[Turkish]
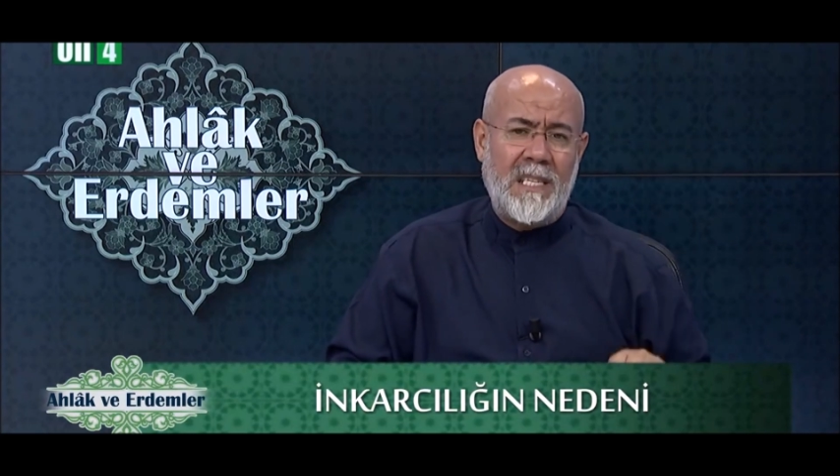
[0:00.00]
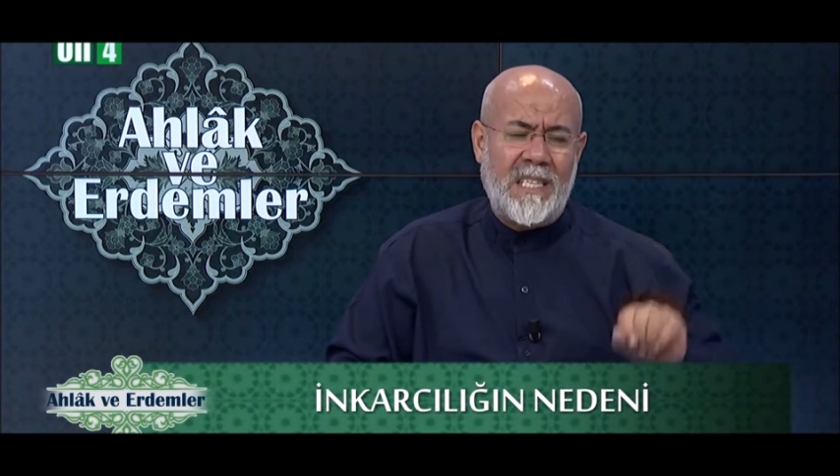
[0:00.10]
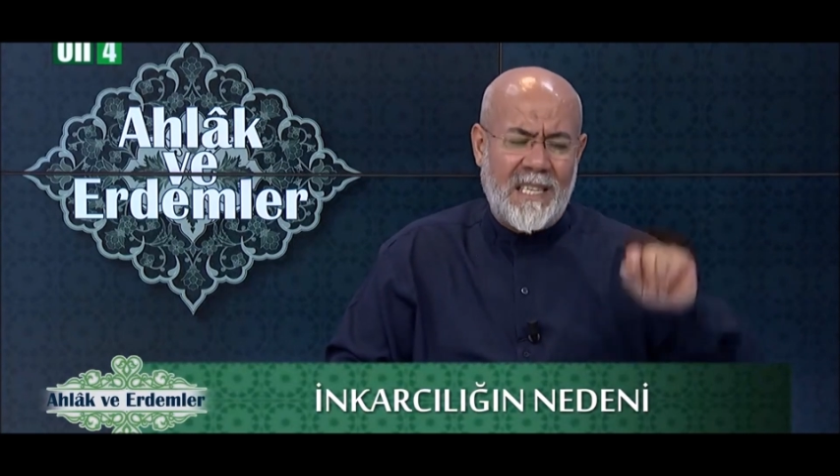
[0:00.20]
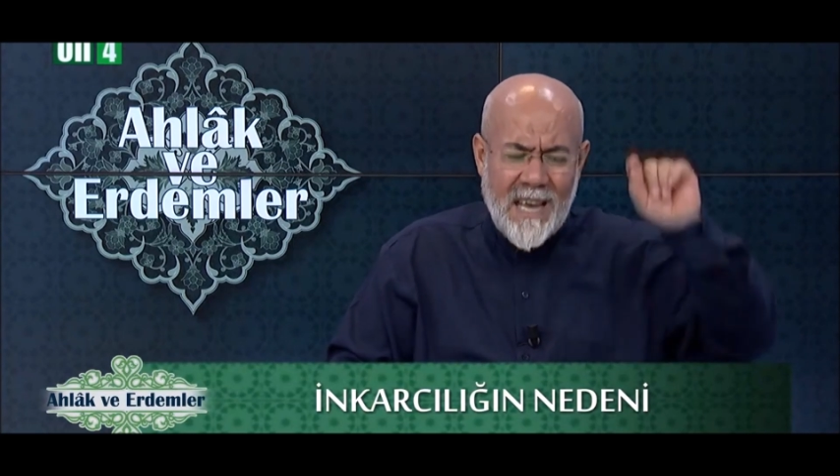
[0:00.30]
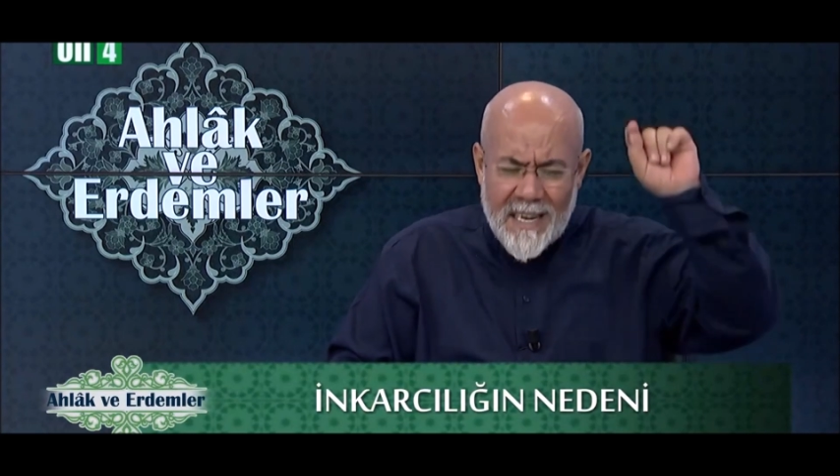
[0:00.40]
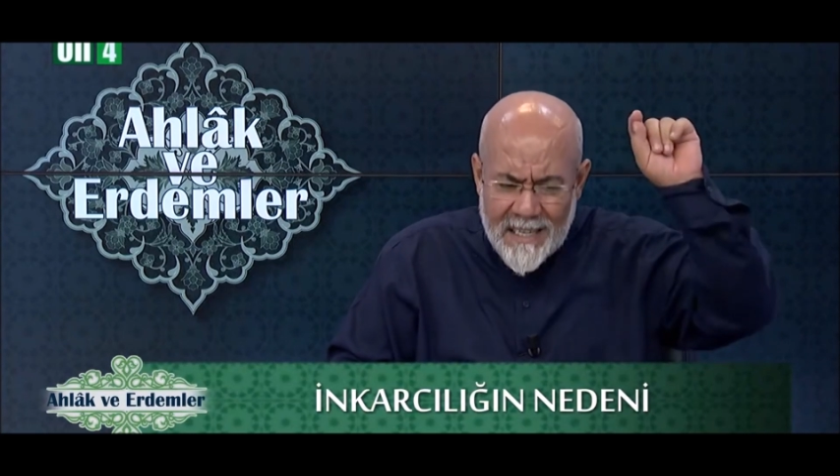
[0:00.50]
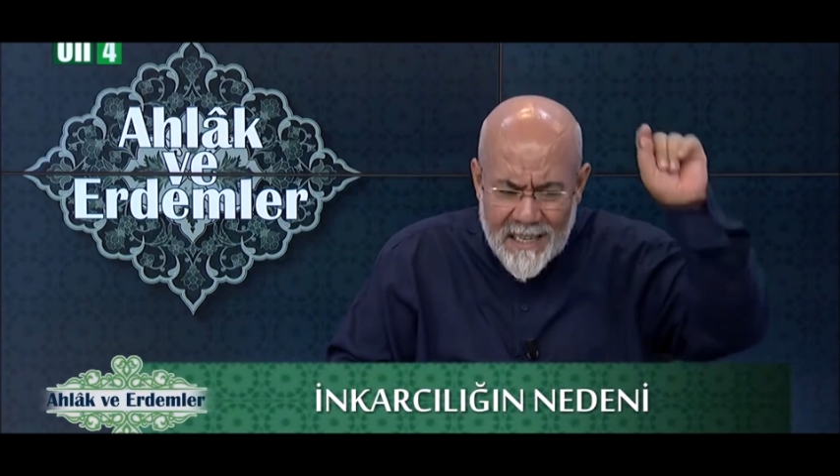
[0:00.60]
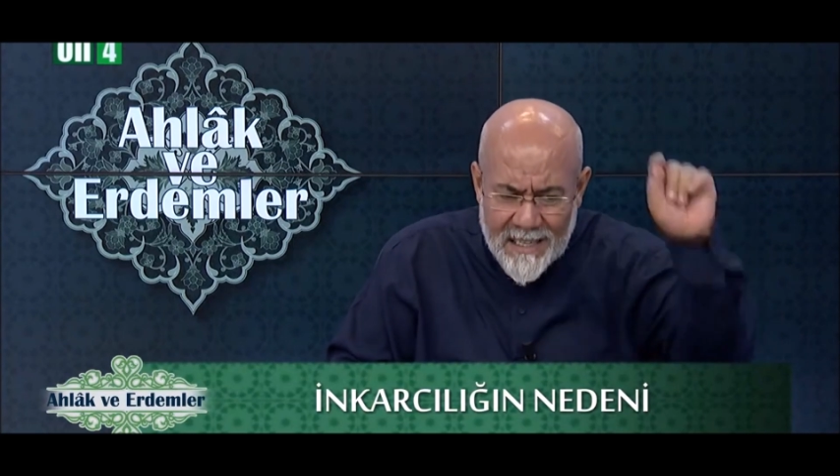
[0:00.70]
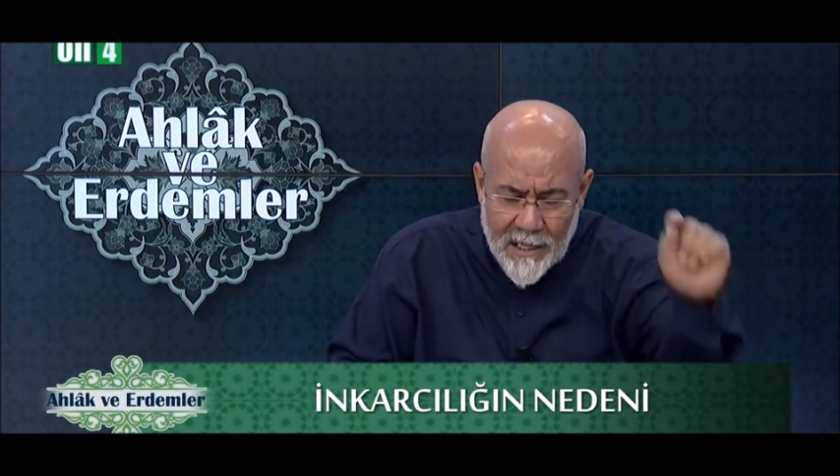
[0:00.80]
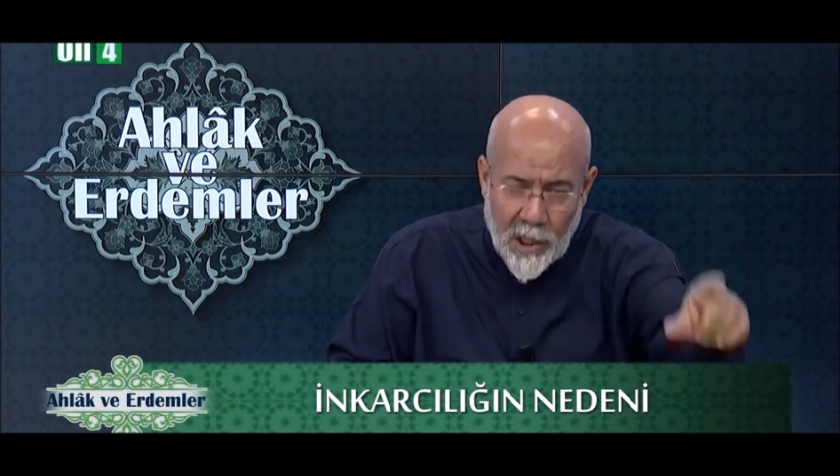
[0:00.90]
gittikleri
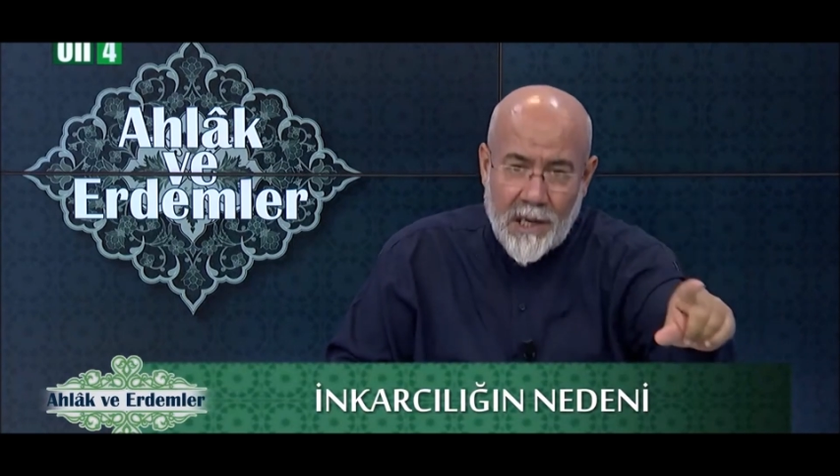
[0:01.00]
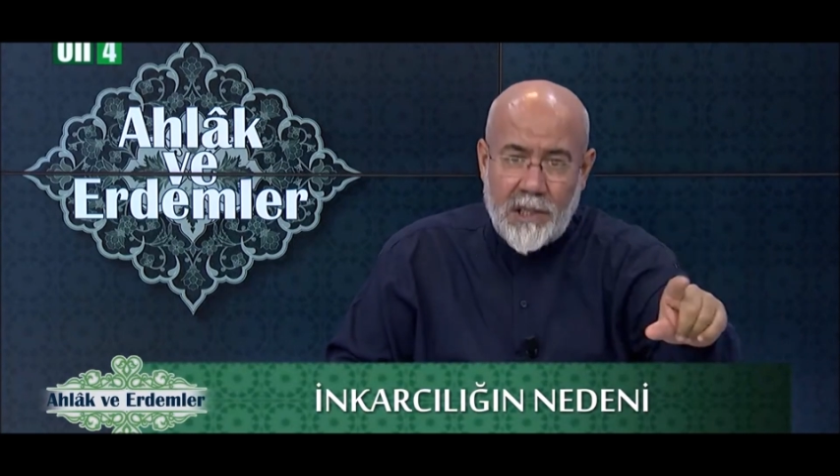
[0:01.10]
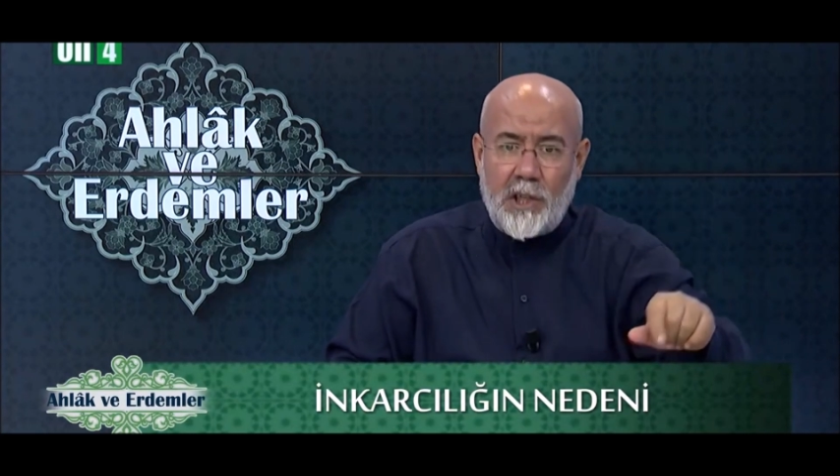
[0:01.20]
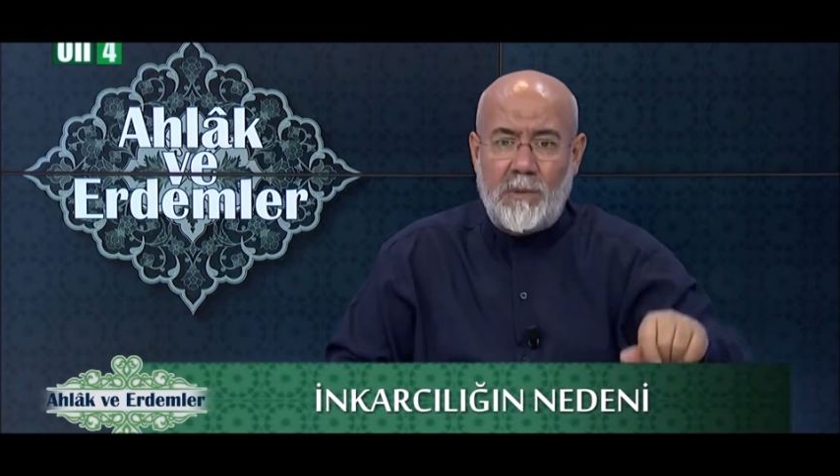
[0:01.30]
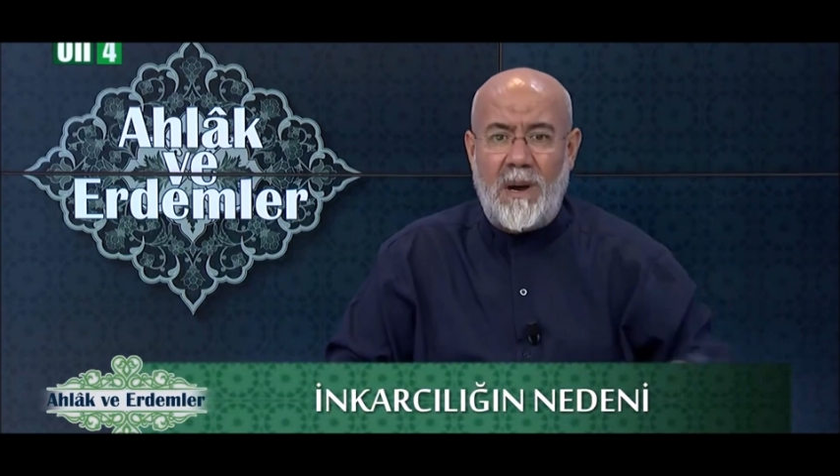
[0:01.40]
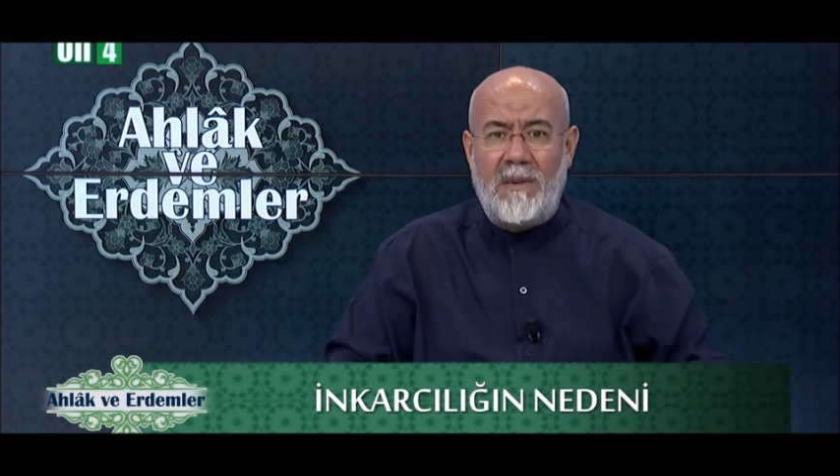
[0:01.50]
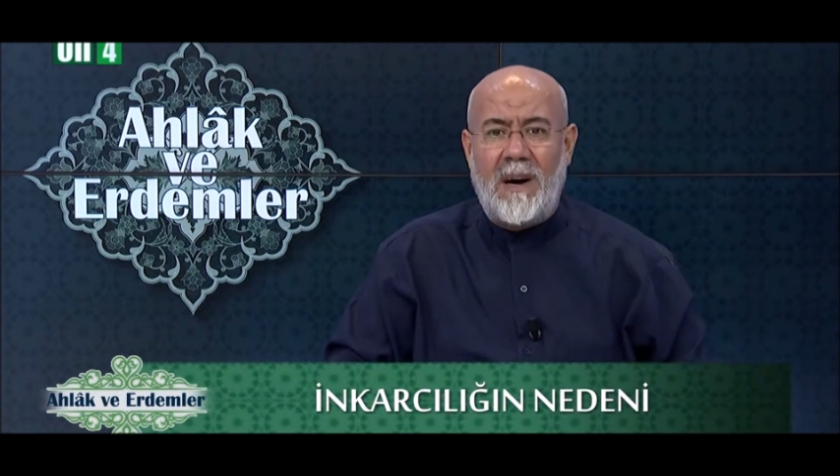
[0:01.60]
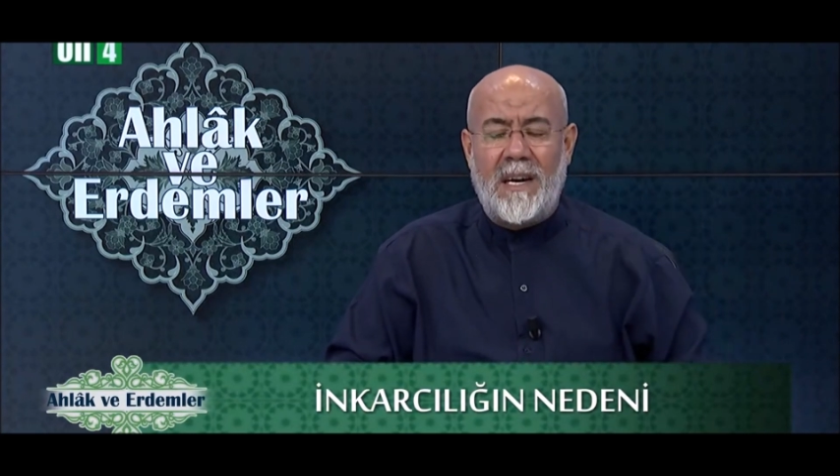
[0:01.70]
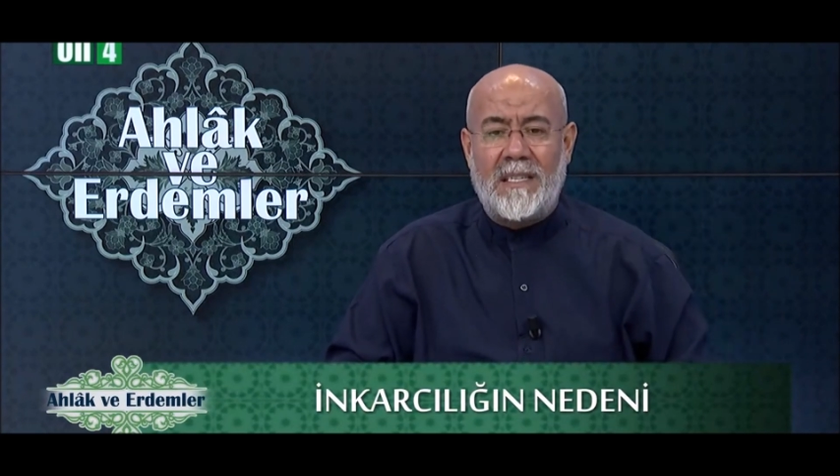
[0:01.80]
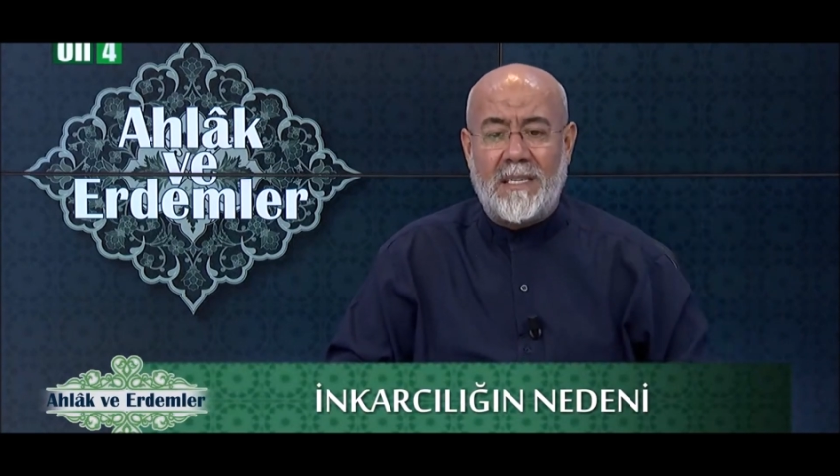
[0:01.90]
yerde tartışma
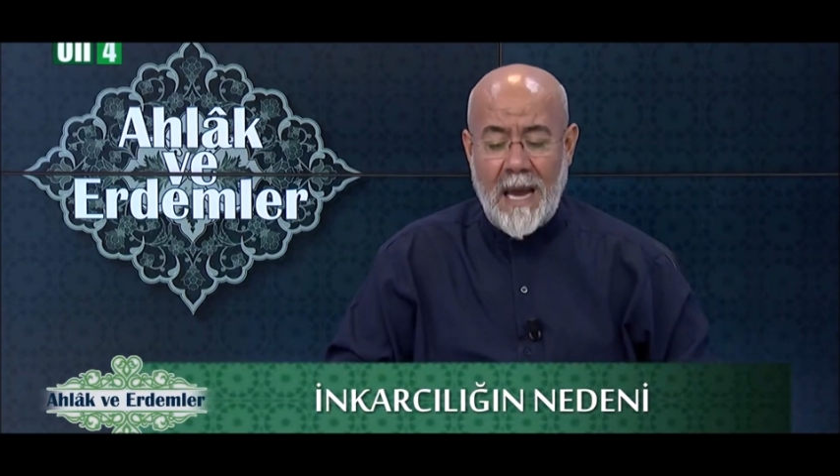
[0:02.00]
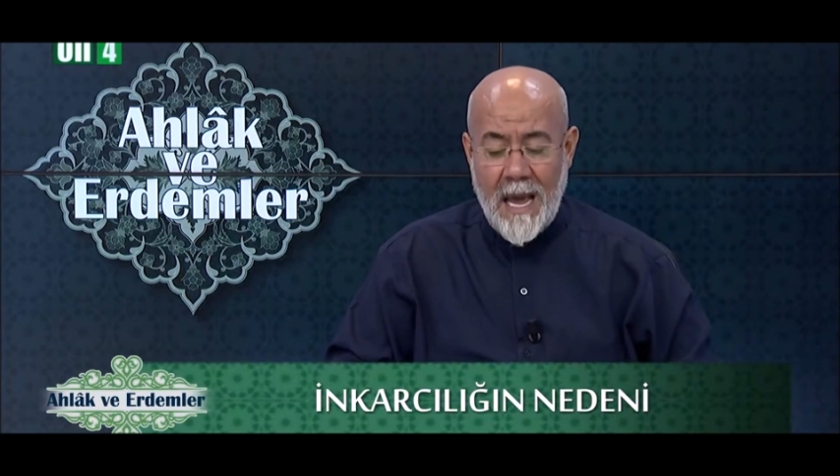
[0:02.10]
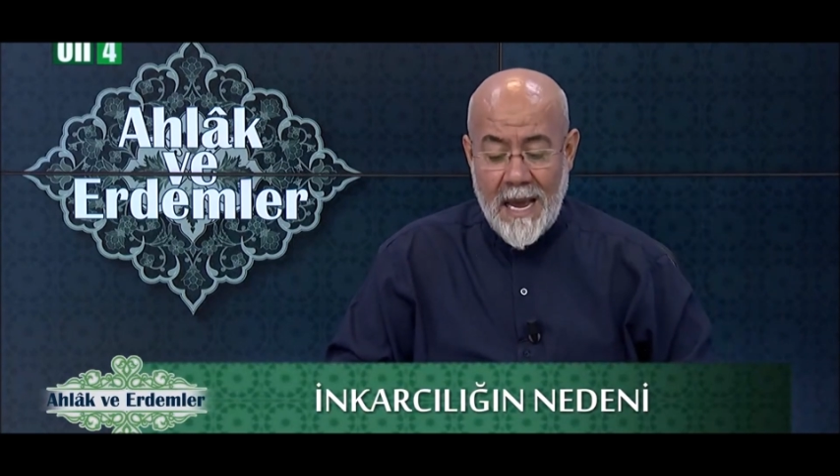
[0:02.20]
vardır.